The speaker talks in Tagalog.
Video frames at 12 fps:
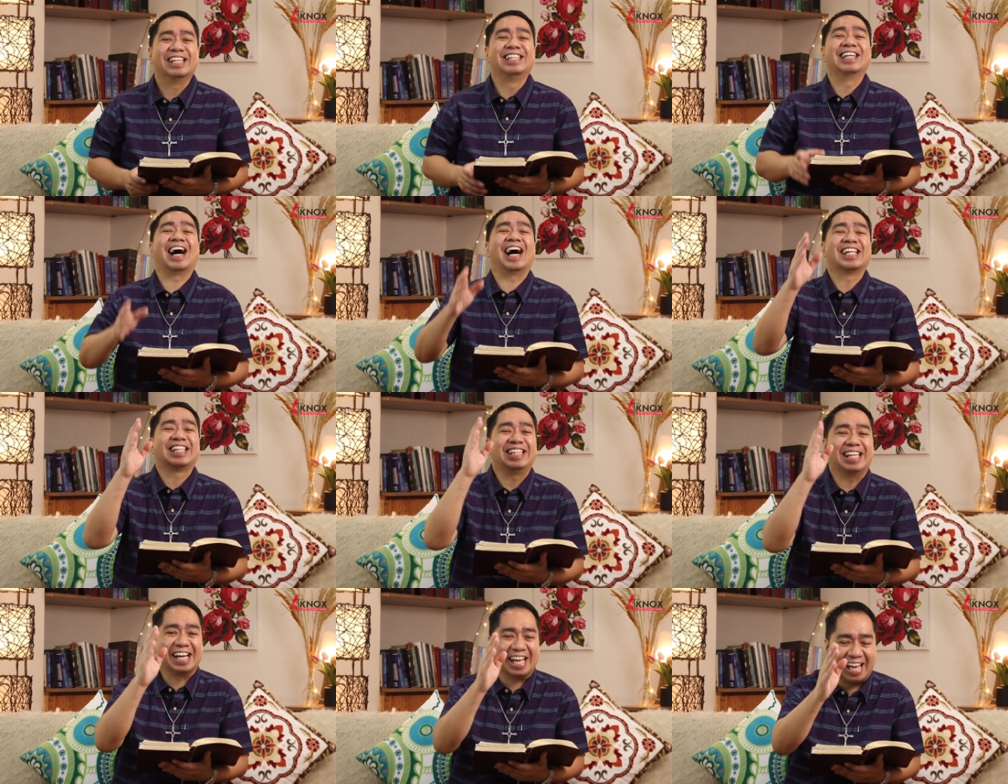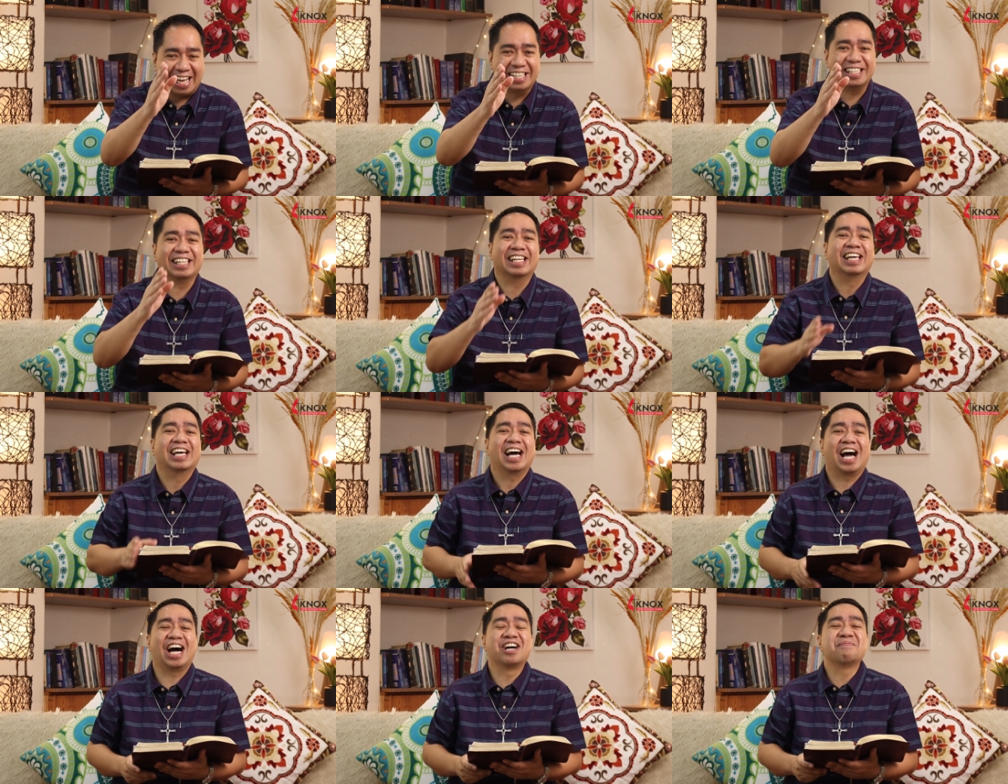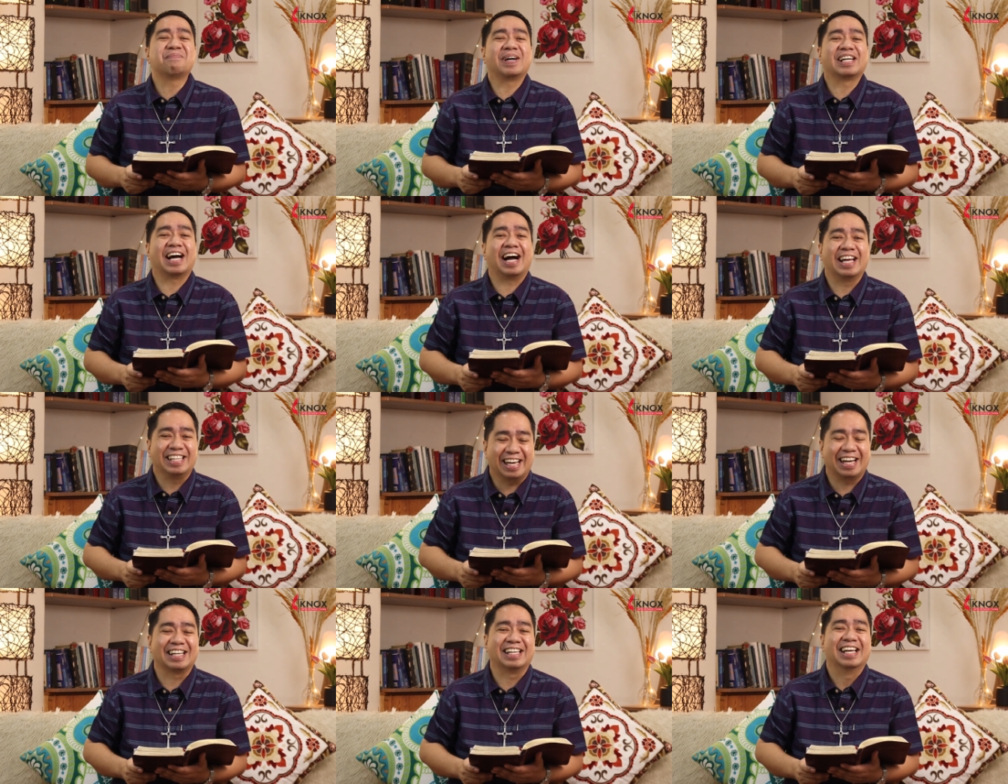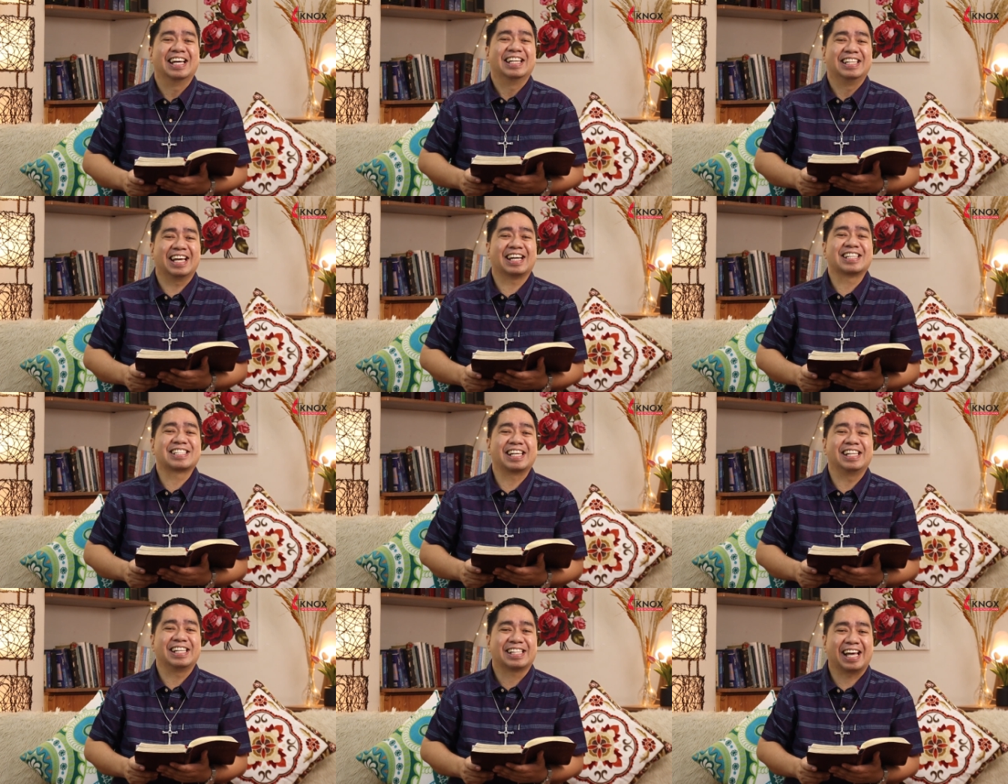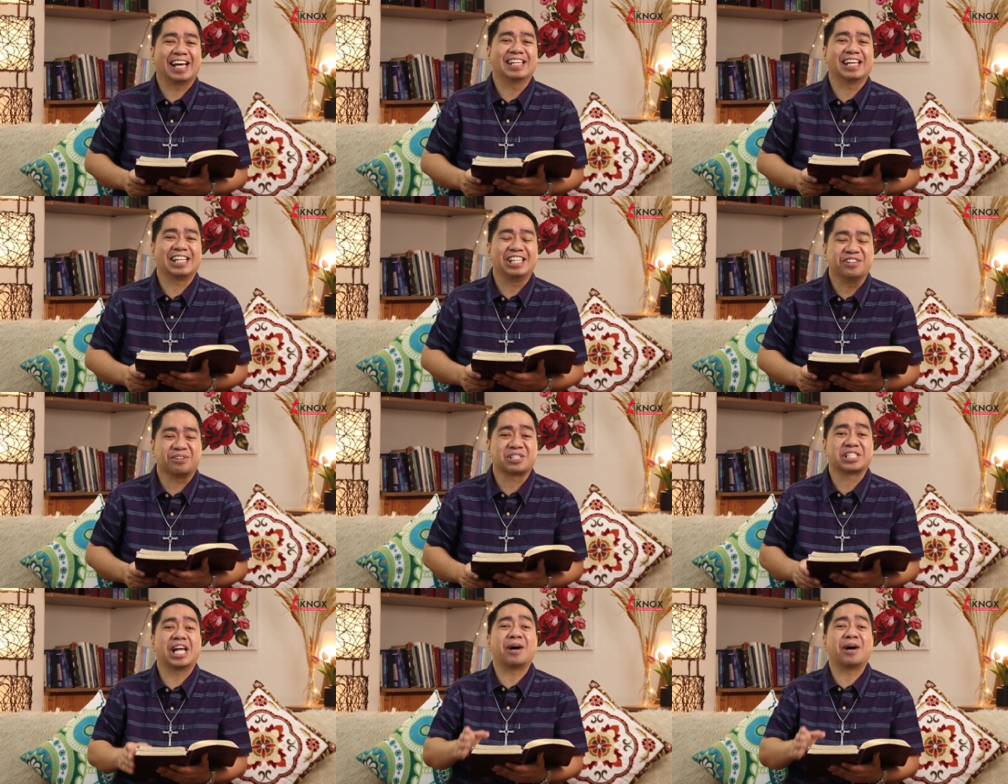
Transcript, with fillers: nahadlangan ang paghahayag ng salita ng Diyos.